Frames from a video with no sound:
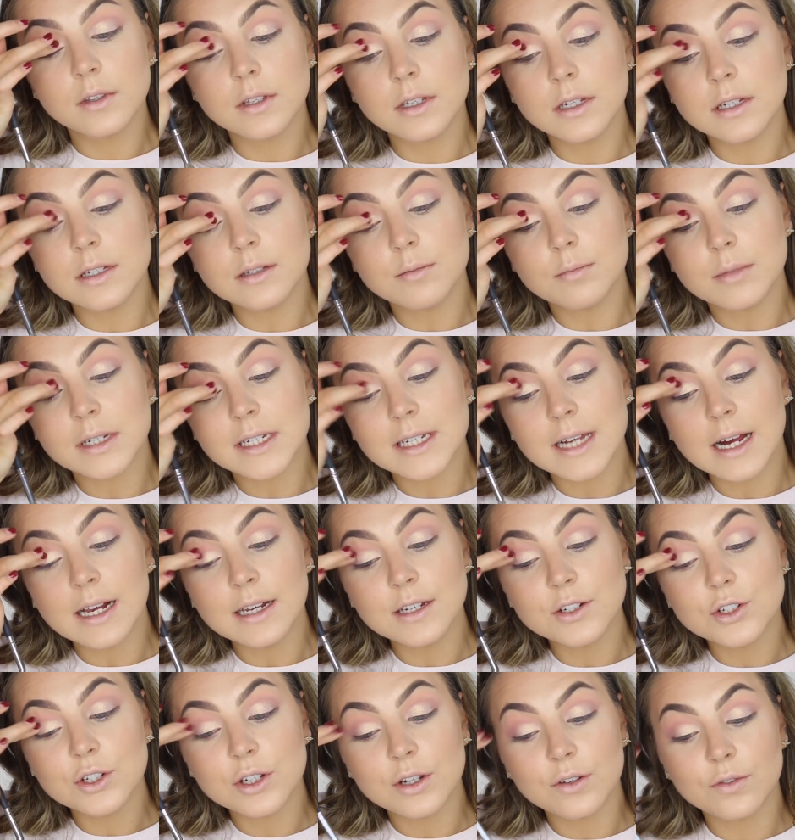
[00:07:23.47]
Diesen
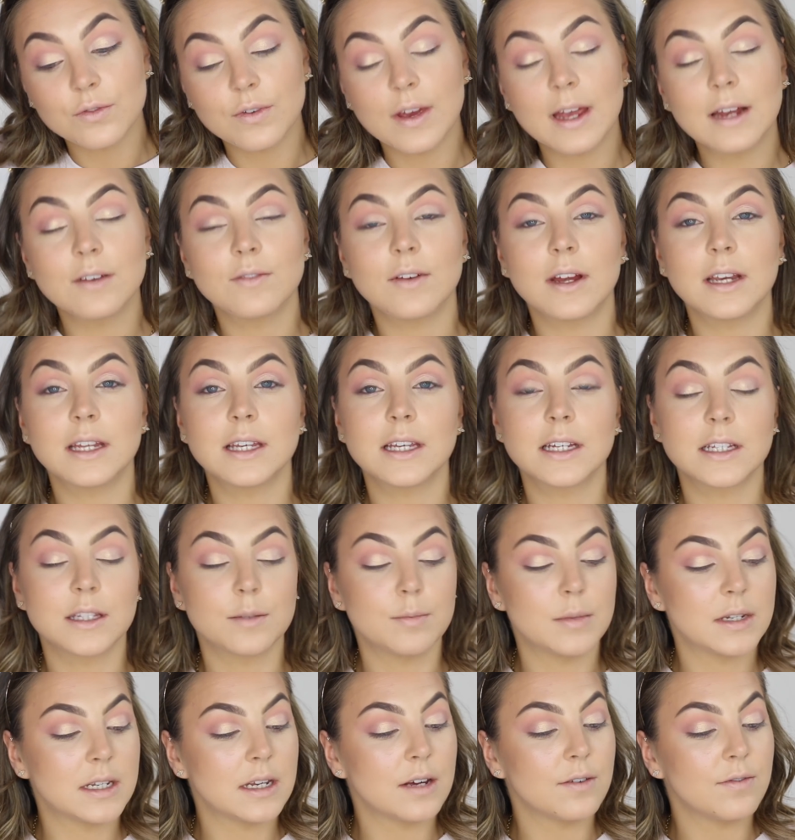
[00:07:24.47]
metallischen Effekt werde ich jetzt
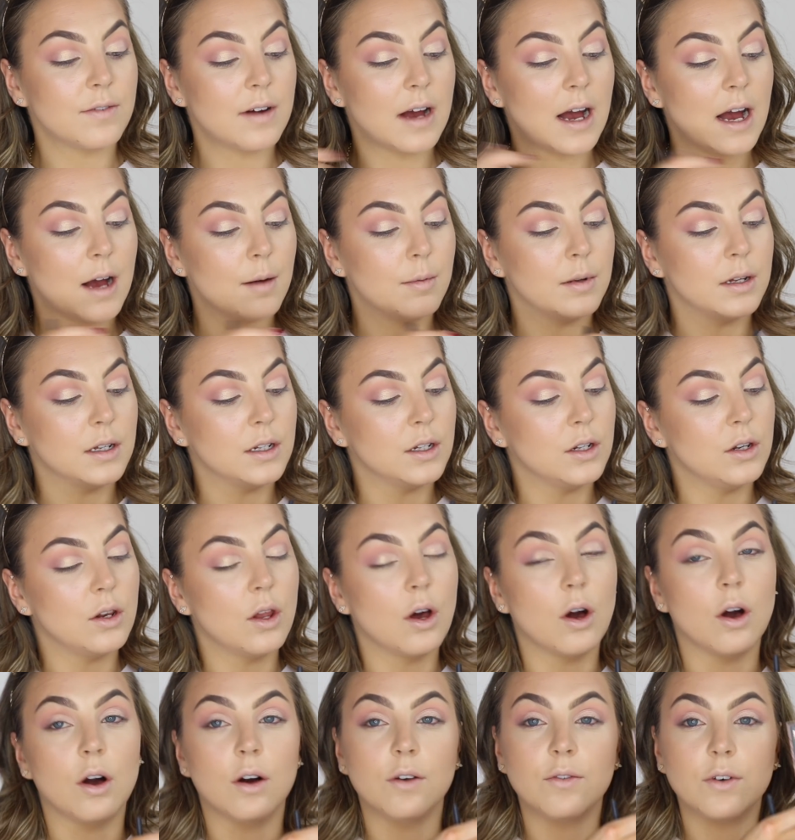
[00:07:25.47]
mit der Farbe
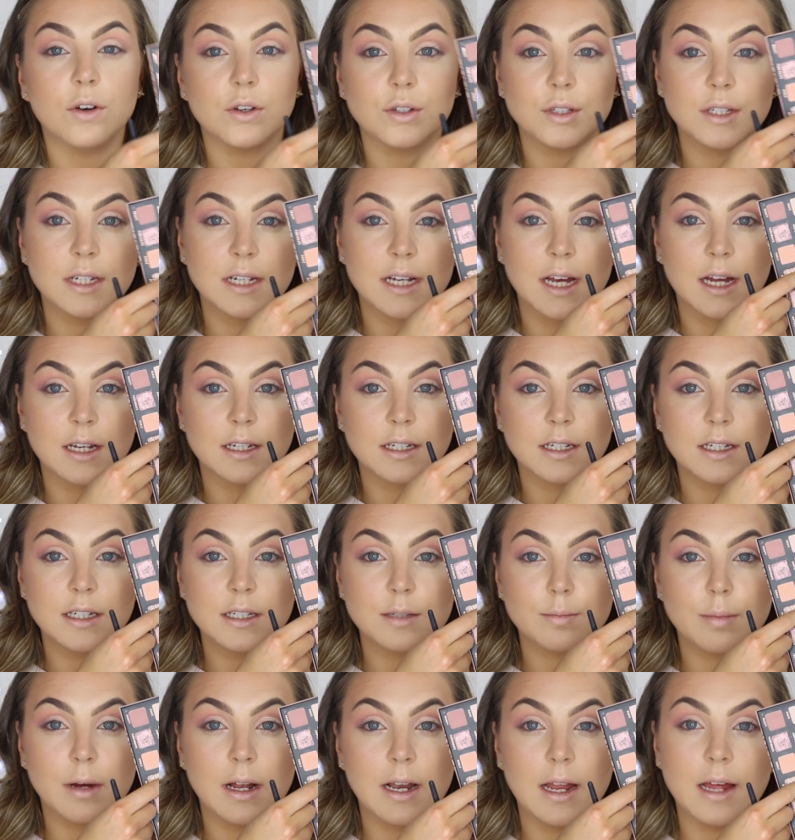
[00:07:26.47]
Love aus der
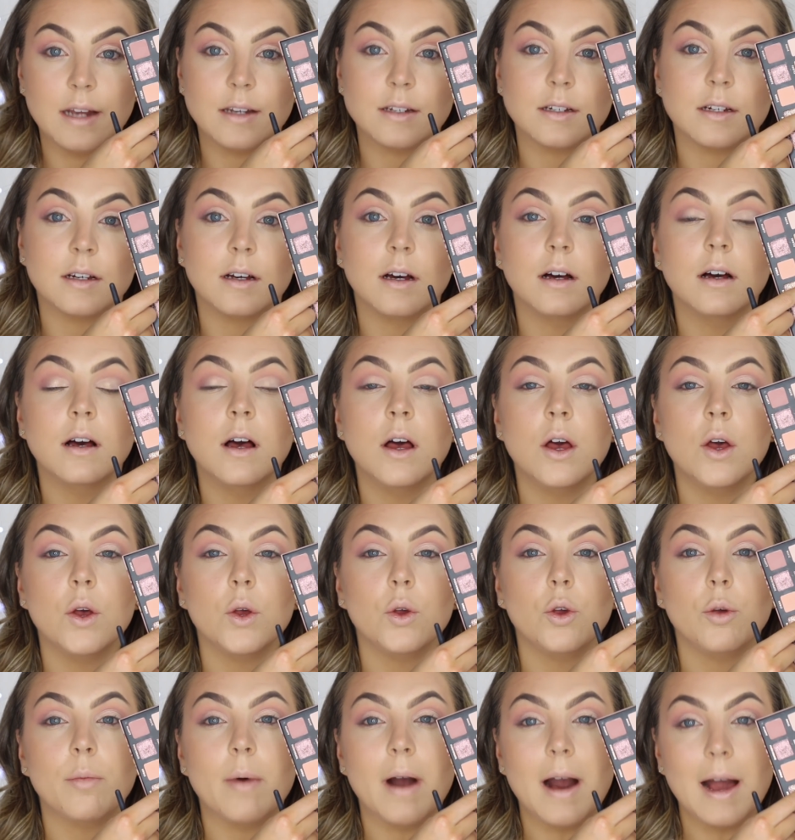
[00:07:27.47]
Catrice Palette
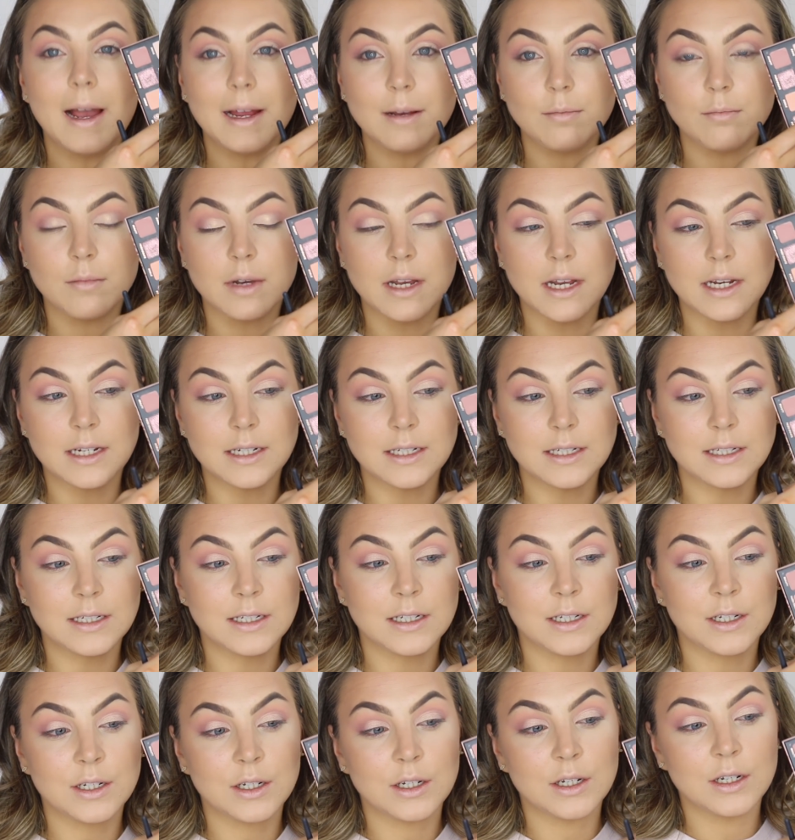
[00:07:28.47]

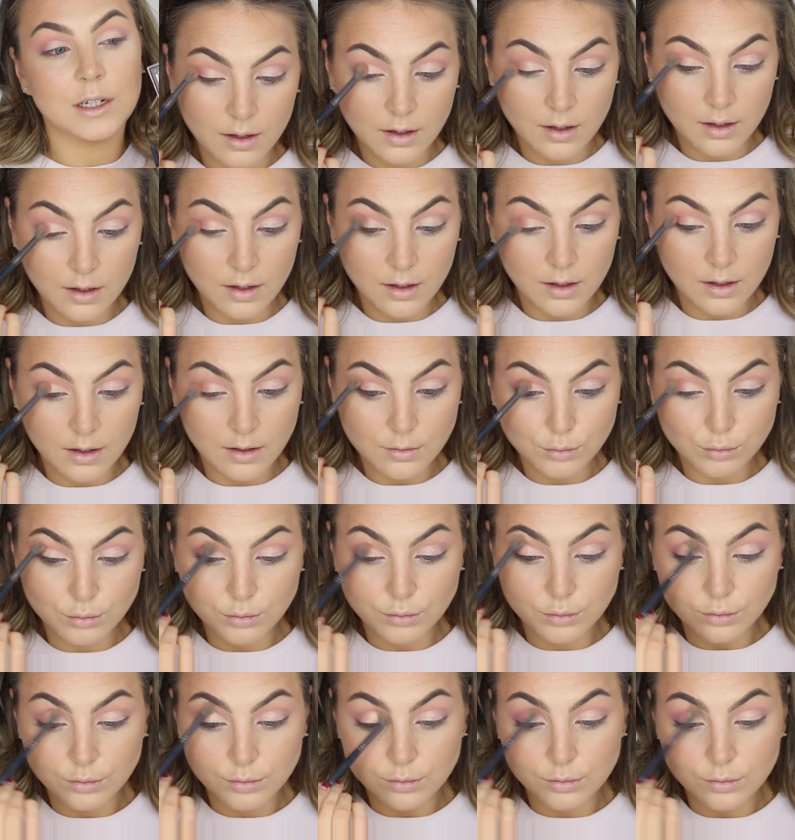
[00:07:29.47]
übereinblenden, die
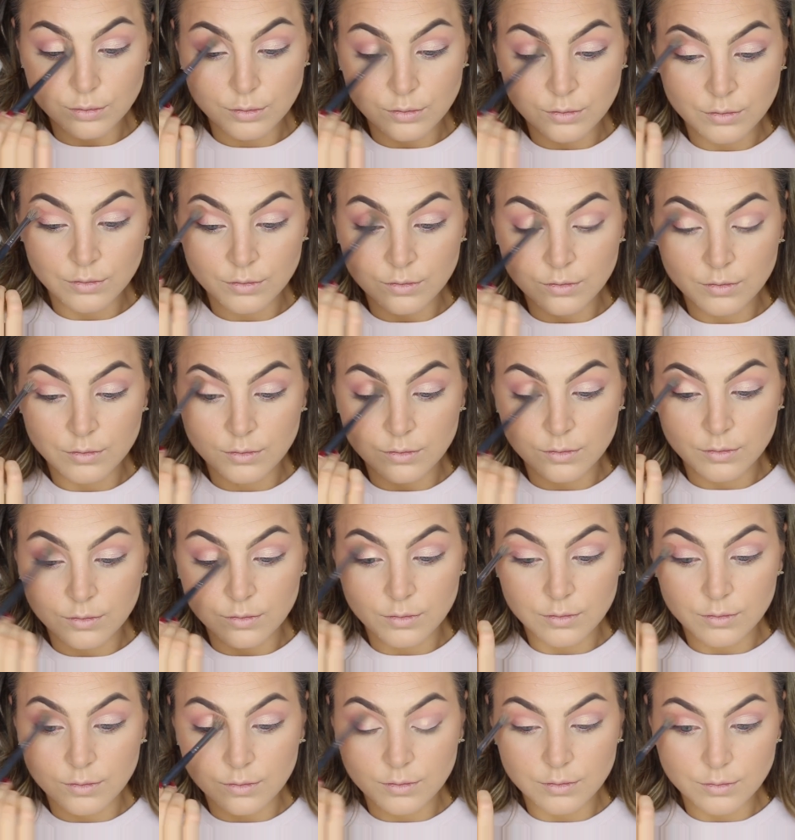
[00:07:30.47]
Übergänge
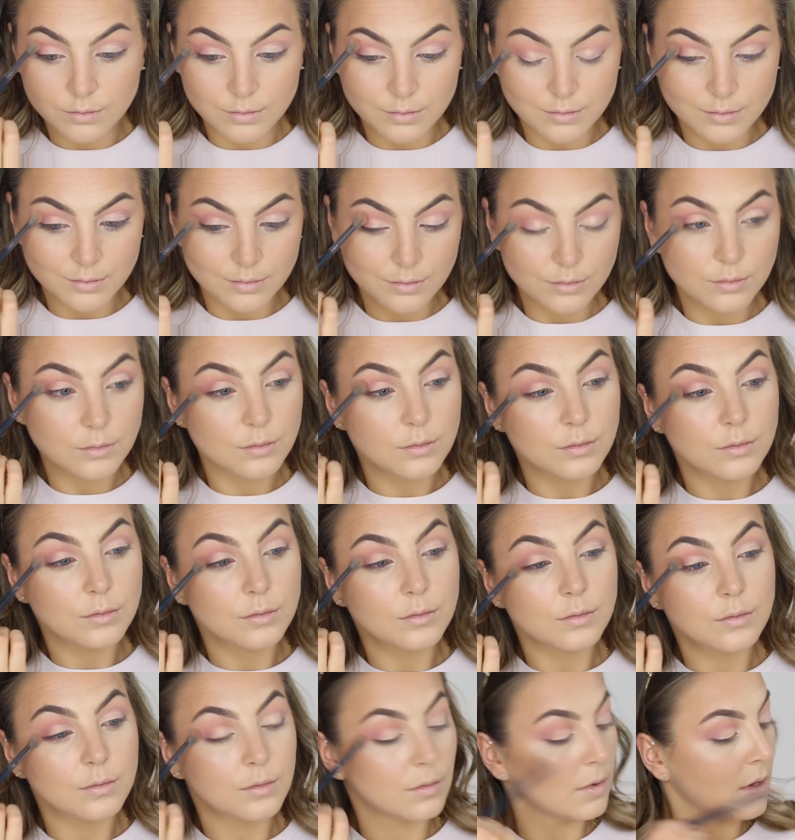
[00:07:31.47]
ausradieren und das
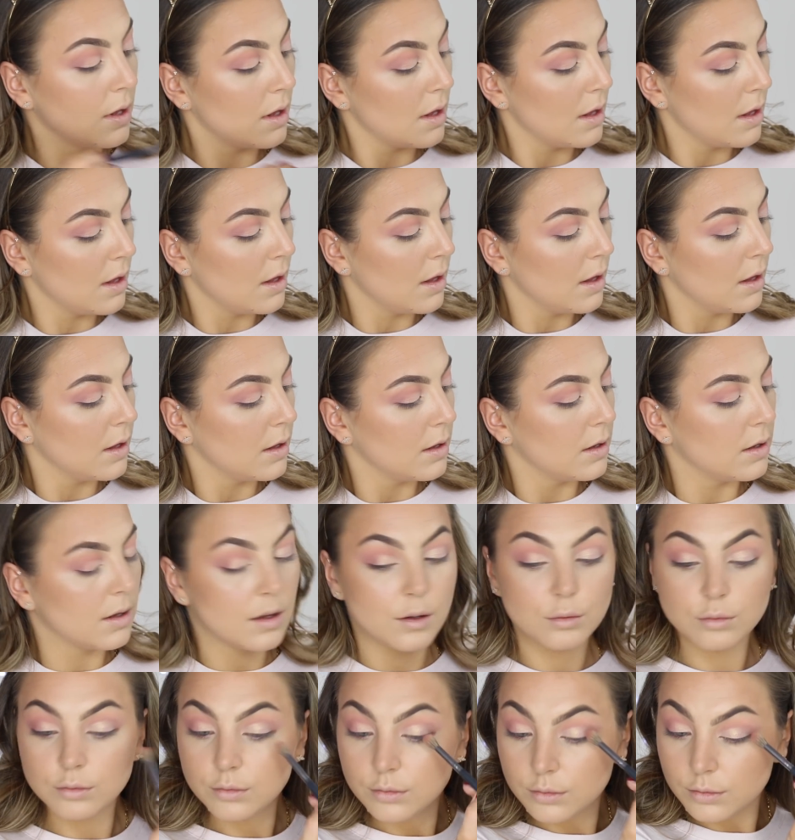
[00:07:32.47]
Ganze so ein bisschen
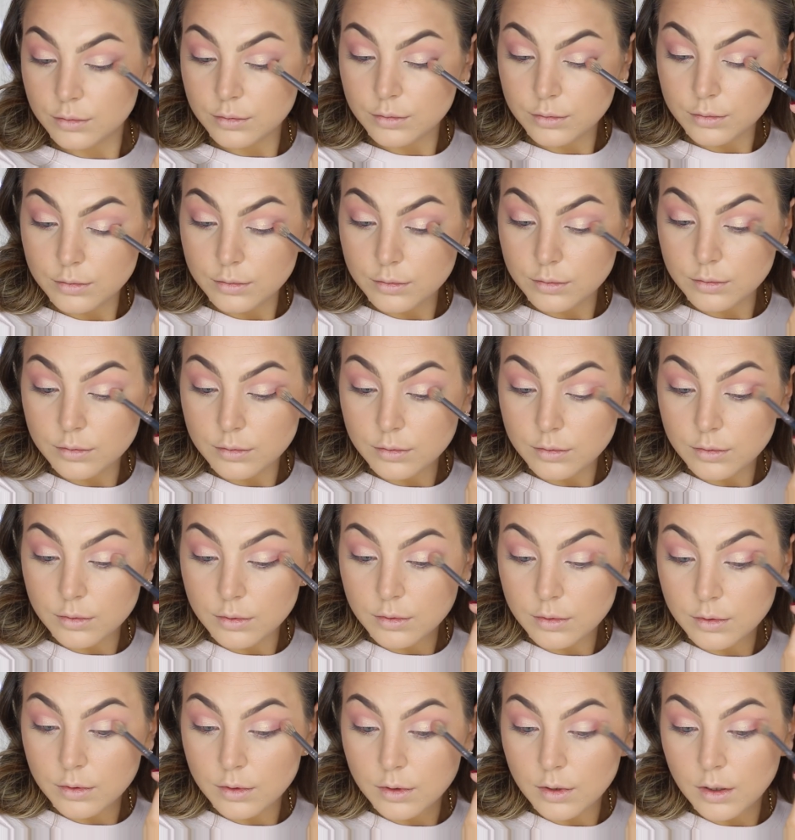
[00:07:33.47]
ebenmäßiger und
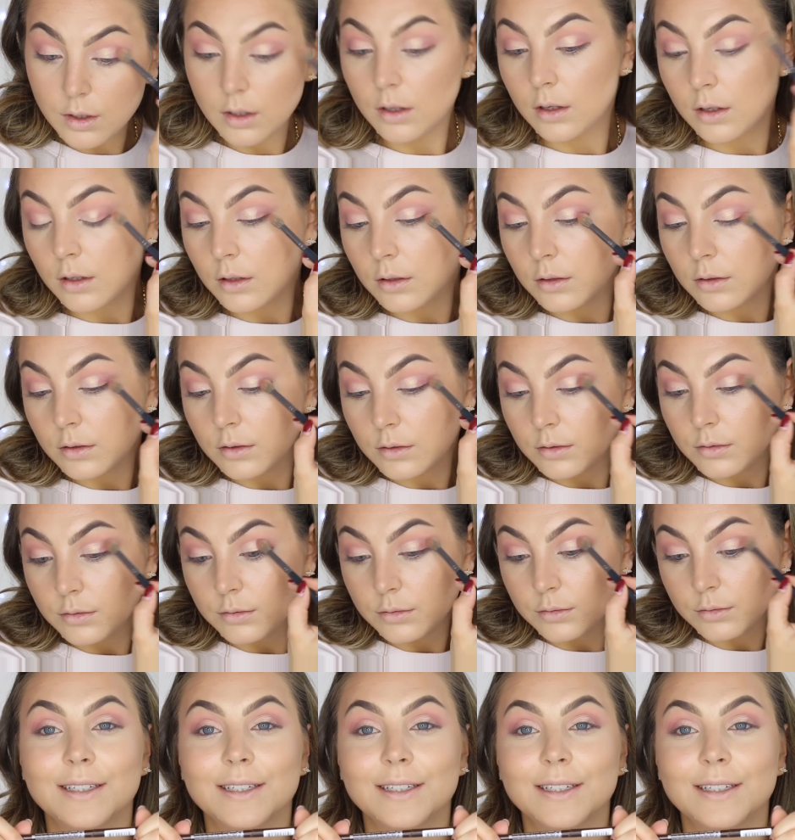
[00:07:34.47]
einheitlicher aussehen lassen.